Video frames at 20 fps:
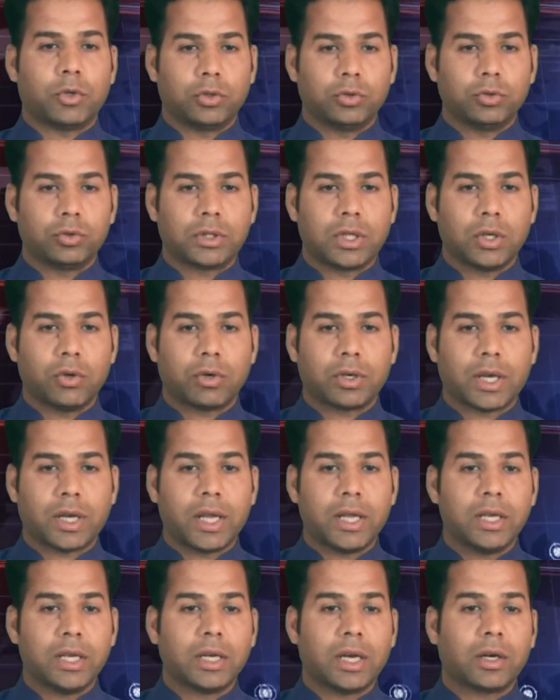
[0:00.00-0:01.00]
मौजूद थे और
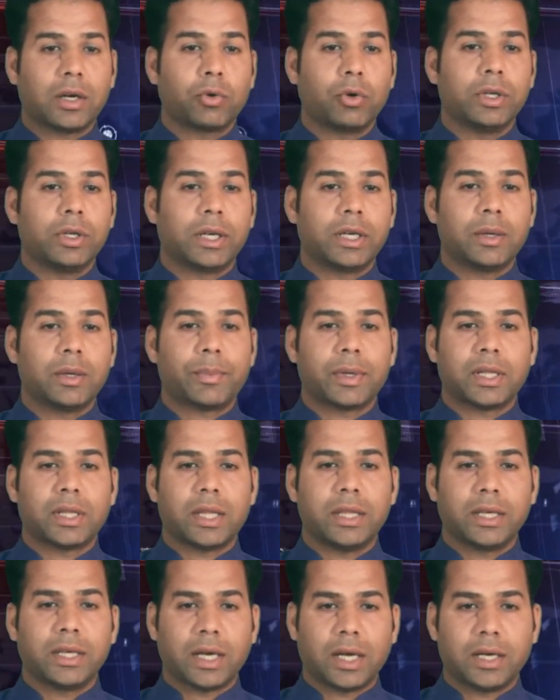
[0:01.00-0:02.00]
न ही कोई अन्य
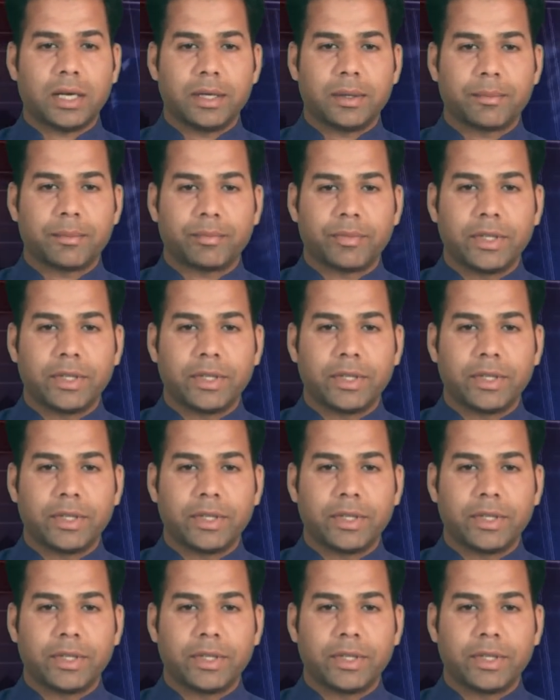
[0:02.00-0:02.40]
पदाधिकारी